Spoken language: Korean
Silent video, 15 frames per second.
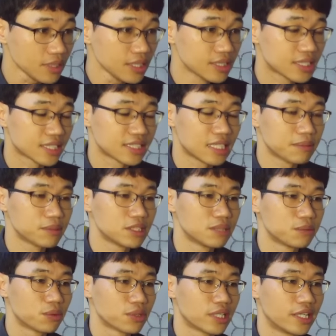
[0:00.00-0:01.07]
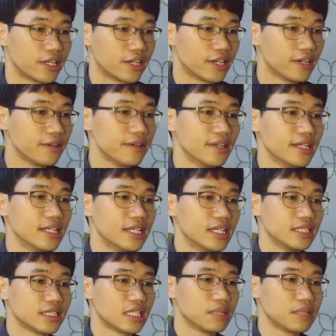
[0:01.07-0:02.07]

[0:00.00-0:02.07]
자, 세 번째 볼게요. 자,